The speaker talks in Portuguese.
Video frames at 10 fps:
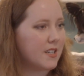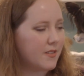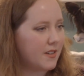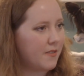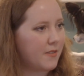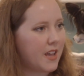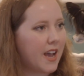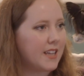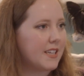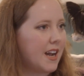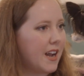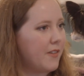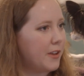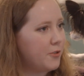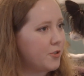e se é algo
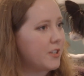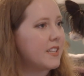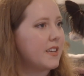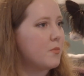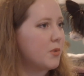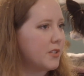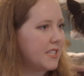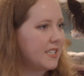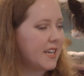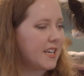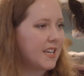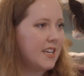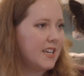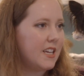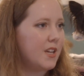de valor para ele,
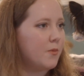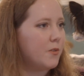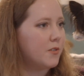como um